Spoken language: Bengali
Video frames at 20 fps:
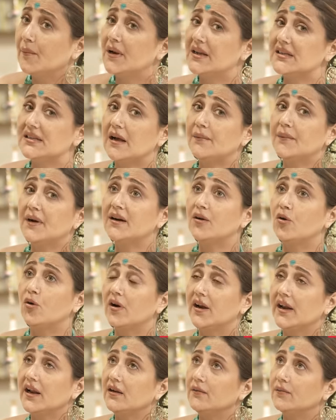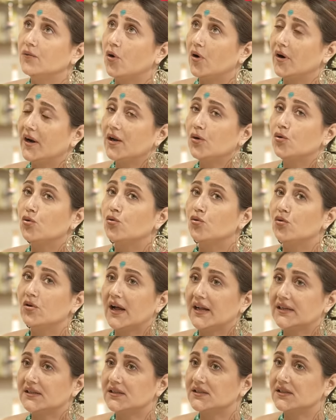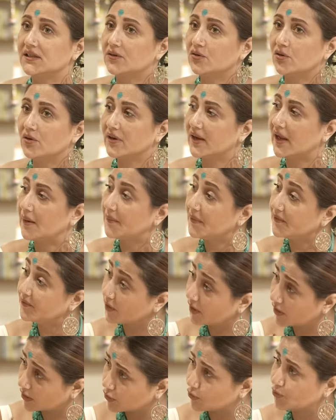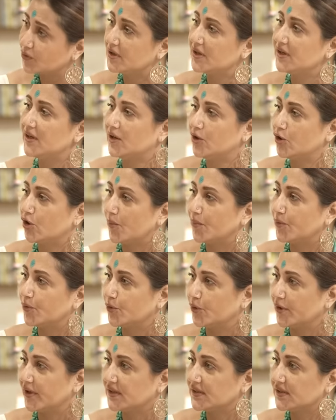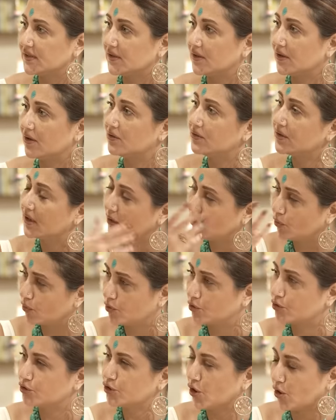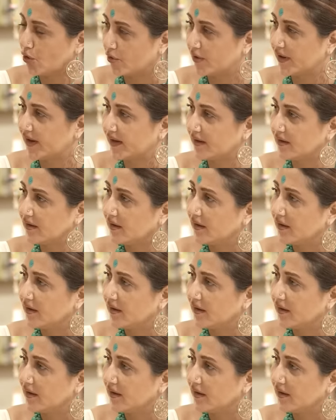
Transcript: প্লাস আমার অনেক অনেক কুকুর আছে যেগুলোকে আমি ভার্চুয়ালি অ্যাডপ্ট করেছি কারণ তারা অন্য শহরের